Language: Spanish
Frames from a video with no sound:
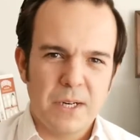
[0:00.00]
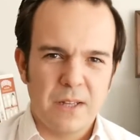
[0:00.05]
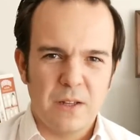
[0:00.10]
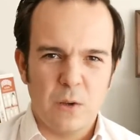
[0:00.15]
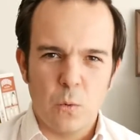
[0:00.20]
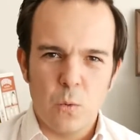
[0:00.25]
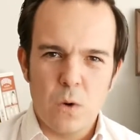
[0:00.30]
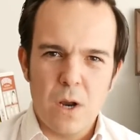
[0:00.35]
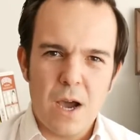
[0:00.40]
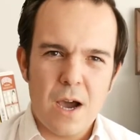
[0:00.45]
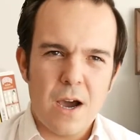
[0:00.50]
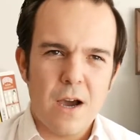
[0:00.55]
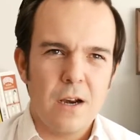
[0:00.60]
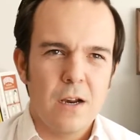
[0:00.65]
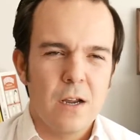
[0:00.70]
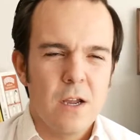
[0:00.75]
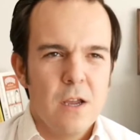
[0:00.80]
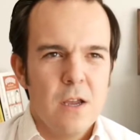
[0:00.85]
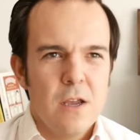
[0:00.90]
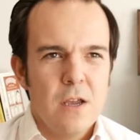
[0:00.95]
particular,
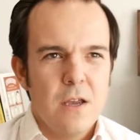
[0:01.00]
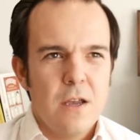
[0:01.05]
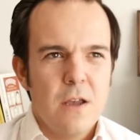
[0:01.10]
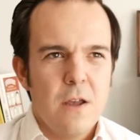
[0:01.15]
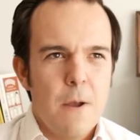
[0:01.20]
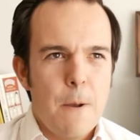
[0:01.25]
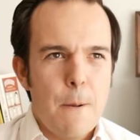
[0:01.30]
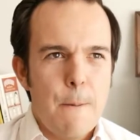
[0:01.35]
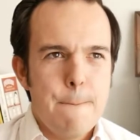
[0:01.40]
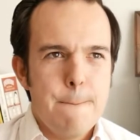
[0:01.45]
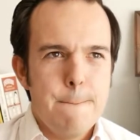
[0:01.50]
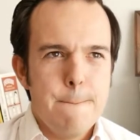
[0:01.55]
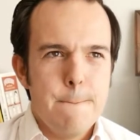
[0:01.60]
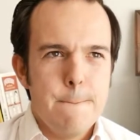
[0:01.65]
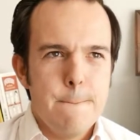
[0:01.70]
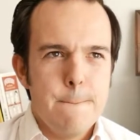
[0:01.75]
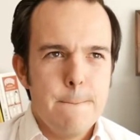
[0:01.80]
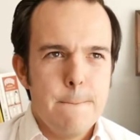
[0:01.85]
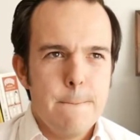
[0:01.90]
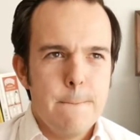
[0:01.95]

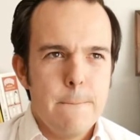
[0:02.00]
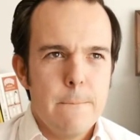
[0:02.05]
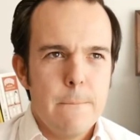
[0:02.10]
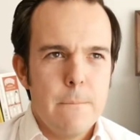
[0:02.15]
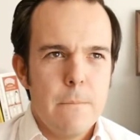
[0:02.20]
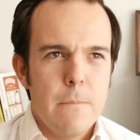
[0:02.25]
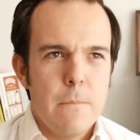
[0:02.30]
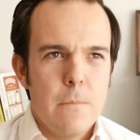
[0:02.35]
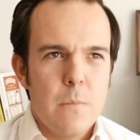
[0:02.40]
em,